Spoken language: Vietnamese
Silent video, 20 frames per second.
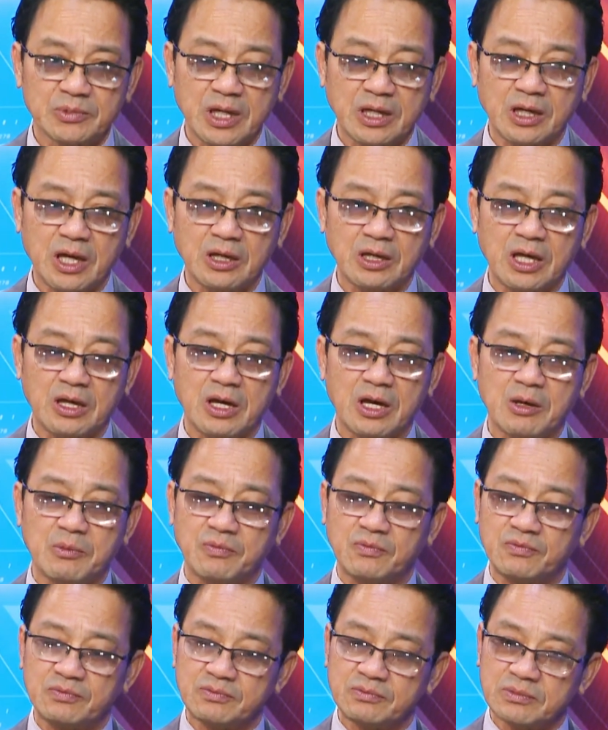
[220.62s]
cái cái cái ờ,
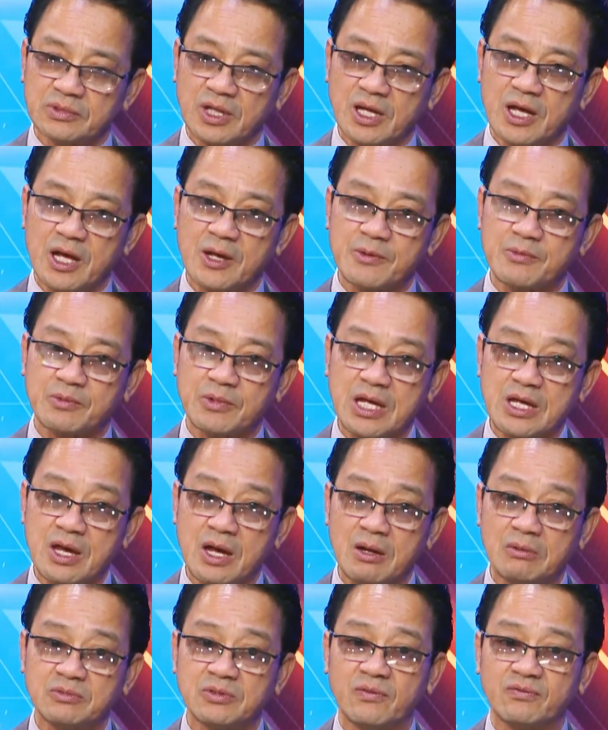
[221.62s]
cái
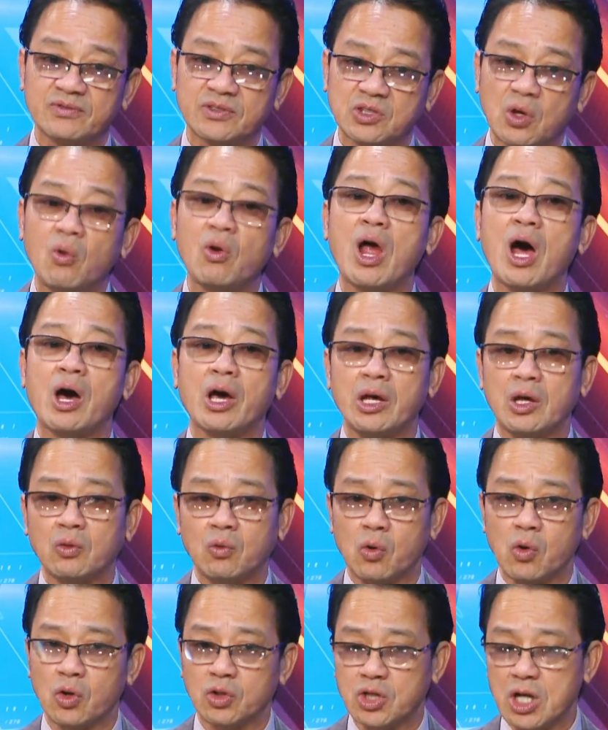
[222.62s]
số lời
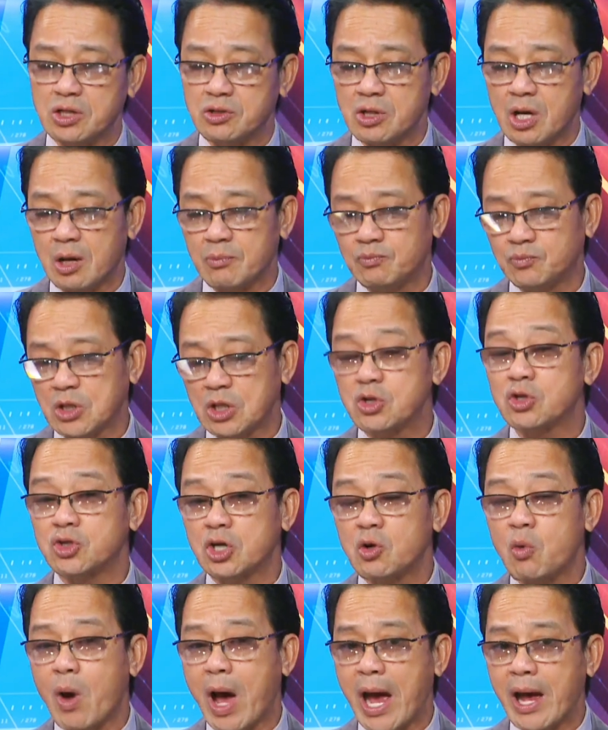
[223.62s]
của trên thị trường
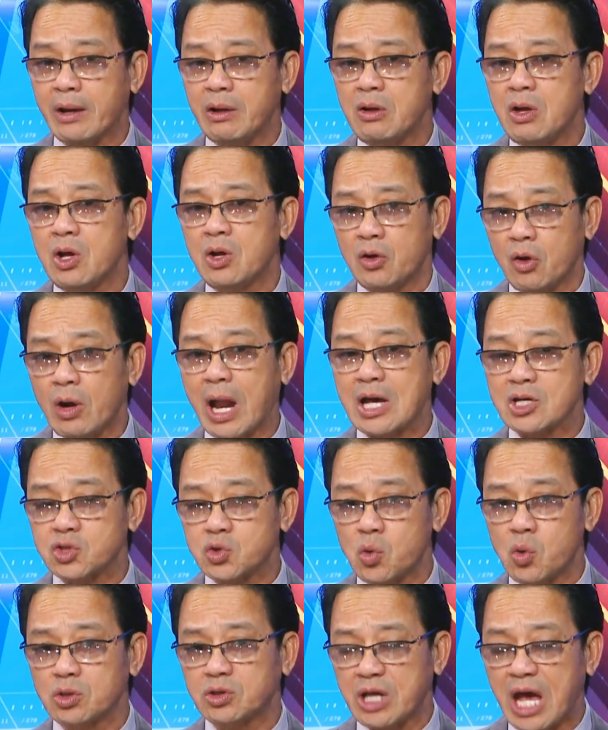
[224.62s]
chứng khoán nó đã
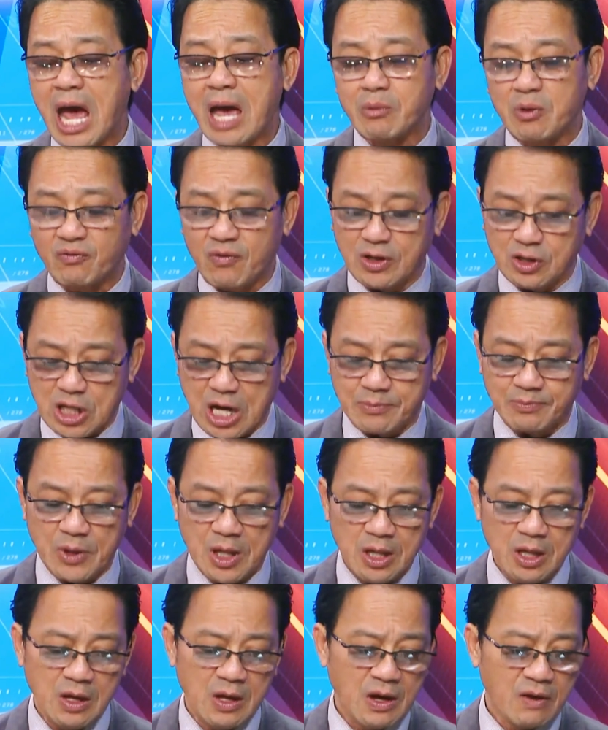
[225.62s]
xuống tới 20%
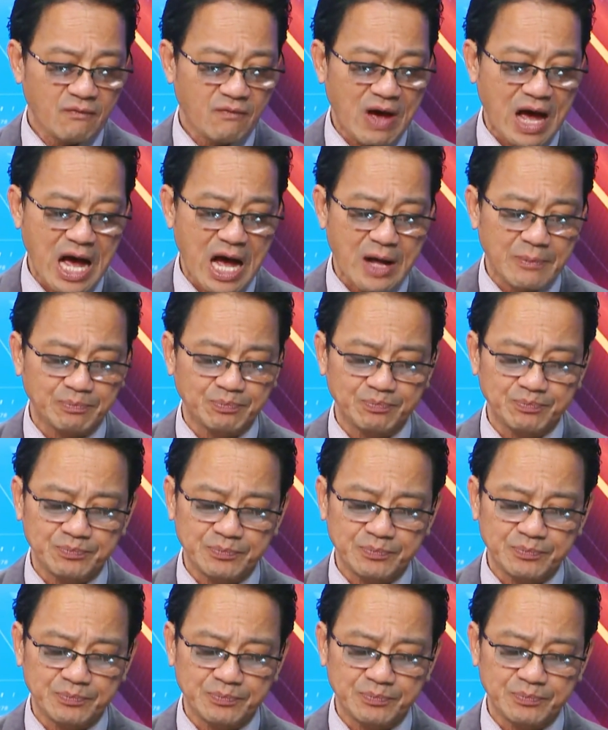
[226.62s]
và